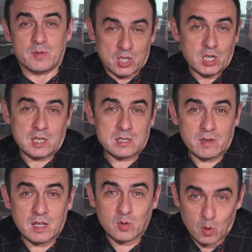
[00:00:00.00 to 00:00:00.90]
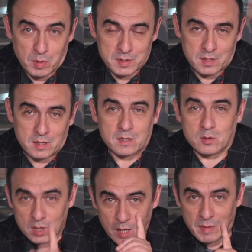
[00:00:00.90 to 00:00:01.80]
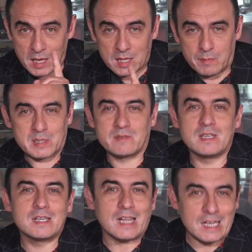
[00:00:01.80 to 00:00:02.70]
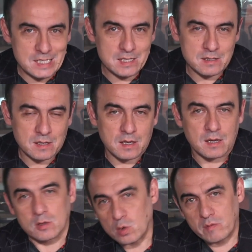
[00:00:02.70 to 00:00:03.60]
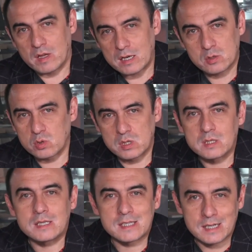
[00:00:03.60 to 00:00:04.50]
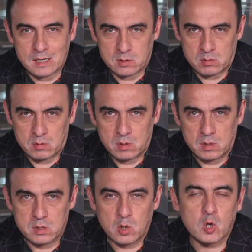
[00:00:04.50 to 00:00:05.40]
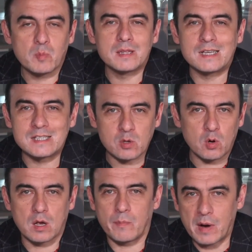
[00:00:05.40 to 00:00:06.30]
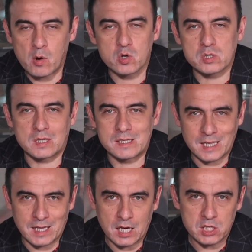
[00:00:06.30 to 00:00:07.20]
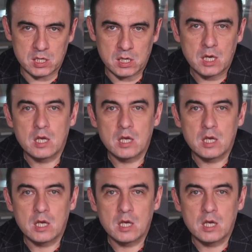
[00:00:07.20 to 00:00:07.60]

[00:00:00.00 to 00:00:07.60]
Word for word: Мне часто звонят роботы, но на Медне позвонил один, которого я раскусил не сразу. Диалог был настолько похож на настоящий,